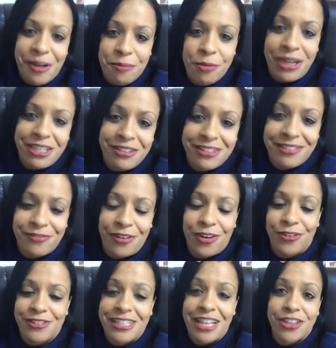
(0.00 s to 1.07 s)
Meu marido falou, você
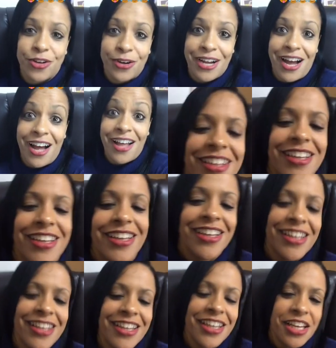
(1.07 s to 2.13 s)
tá drogado?
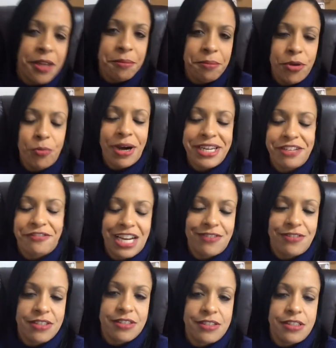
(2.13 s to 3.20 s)
Meu marido falava
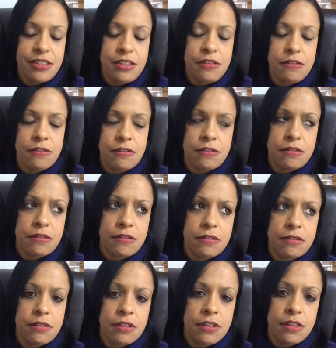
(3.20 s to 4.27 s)
assim,
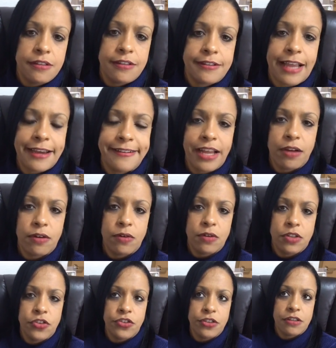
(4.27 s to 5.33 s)
você tá indo
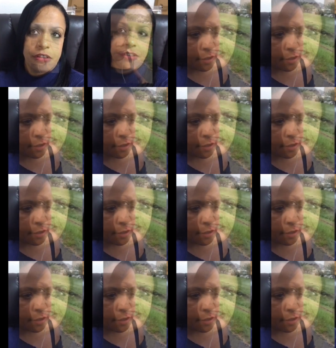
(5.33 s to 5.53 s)
aonde?